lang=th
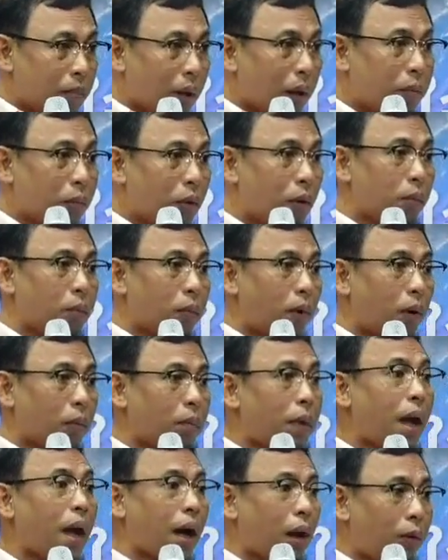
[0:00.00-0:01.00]
น้ำนมของ
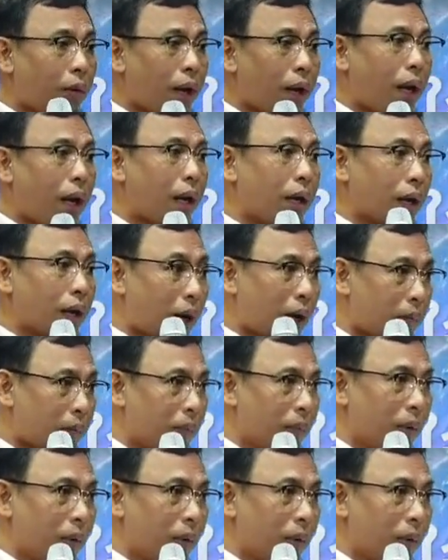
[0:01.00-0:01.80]
แม่เขาเองกับ